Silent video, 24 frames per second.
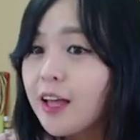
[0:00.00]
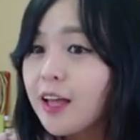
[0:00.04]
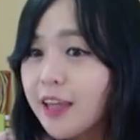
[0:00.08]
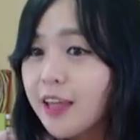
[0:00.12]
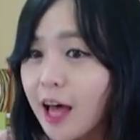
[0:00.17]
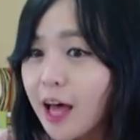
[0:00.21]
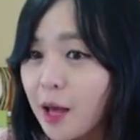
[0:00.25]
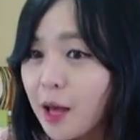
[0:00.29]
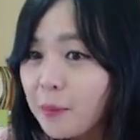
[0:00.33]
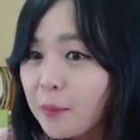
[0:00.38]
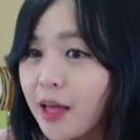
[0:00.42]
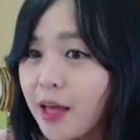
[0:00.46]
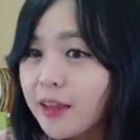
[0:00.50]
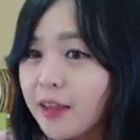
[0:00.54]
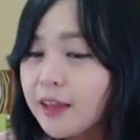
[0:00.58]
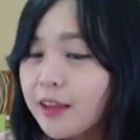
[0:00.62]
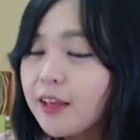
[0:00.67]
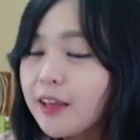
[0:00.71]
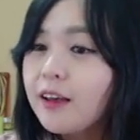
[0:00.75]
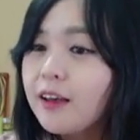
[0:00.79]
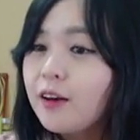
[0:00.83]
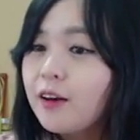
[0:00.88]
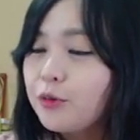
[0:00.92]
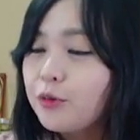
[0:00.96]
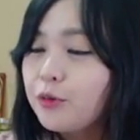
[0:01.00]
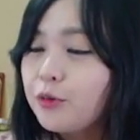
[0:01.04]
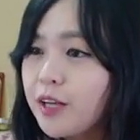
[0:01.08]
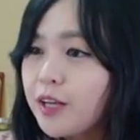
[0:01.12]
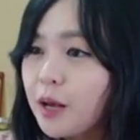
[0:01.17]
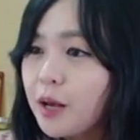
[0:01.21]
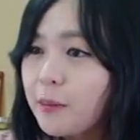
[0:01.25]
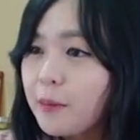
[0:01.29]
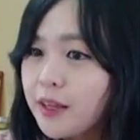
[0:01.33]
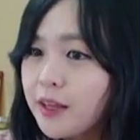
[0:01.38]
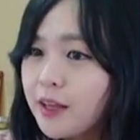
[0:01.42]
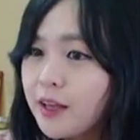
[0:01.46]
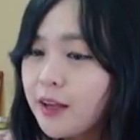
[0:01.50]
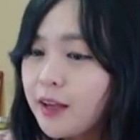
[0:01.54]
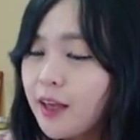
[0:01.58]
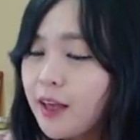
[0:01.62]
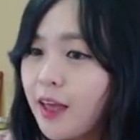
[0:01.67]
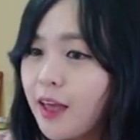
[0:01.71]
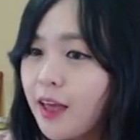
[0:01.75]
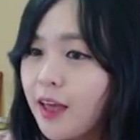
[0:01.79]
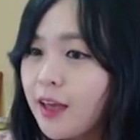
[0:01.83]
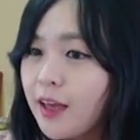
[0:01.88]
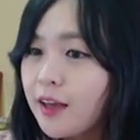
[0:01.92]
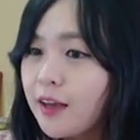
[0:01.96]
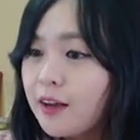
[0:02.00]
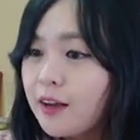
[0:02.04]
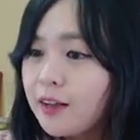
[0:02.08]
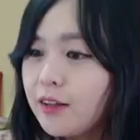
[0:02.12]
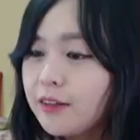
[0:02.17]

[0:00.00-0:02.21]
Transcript: 다만 우리가 만약에